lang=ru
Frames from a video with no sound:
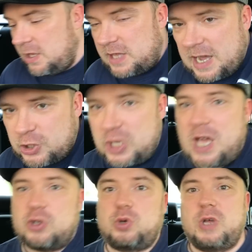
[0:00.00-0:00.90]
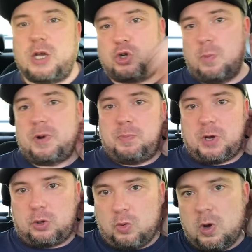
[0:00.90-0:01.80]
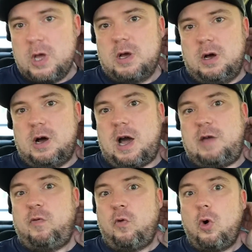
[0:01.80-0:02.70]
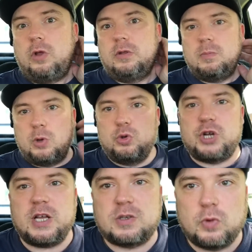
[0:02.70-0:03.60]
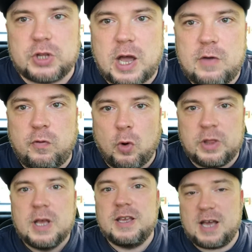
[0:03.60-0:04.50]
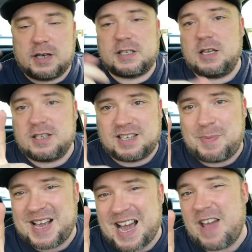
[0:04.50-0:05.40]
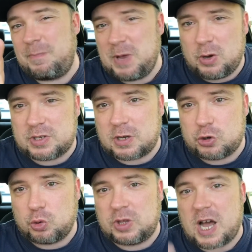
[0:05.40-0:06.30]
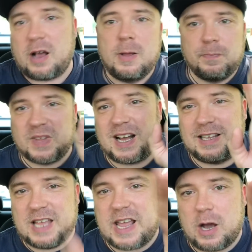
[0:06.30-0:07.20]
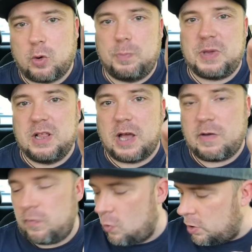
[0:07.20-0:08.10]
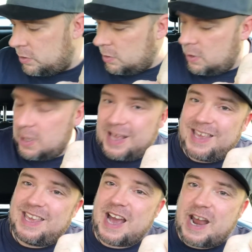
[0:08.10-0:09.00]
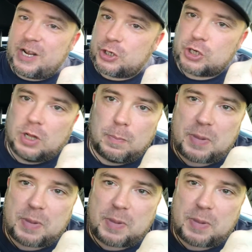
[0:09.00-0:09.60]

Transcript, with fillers: И также я сюда еще припихну э, iPhone. Получается, вот на iPhone, я, кстати, забегая вперед, скажу так, когда я купил iPhone, я решил